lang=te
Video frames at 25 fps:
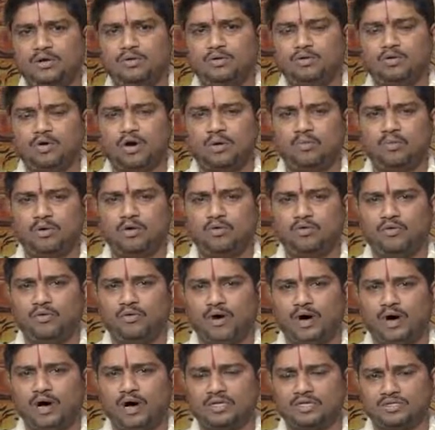గృహంలో
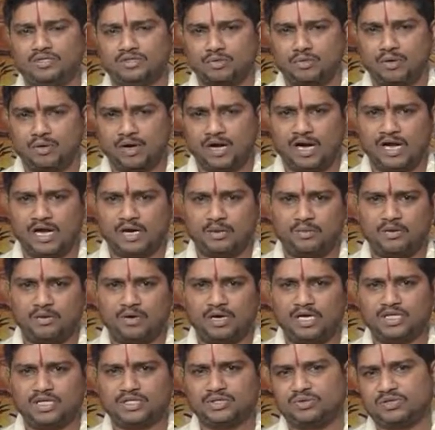వివాహాది శుభకార్యములు
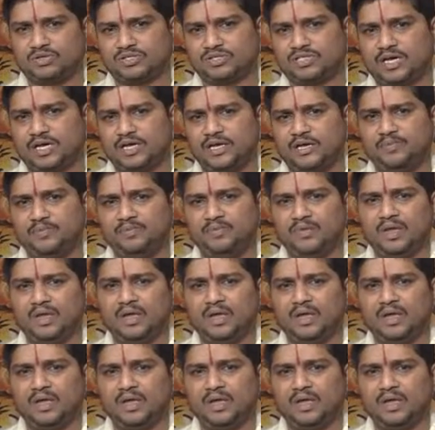కలిసి వస్తాయి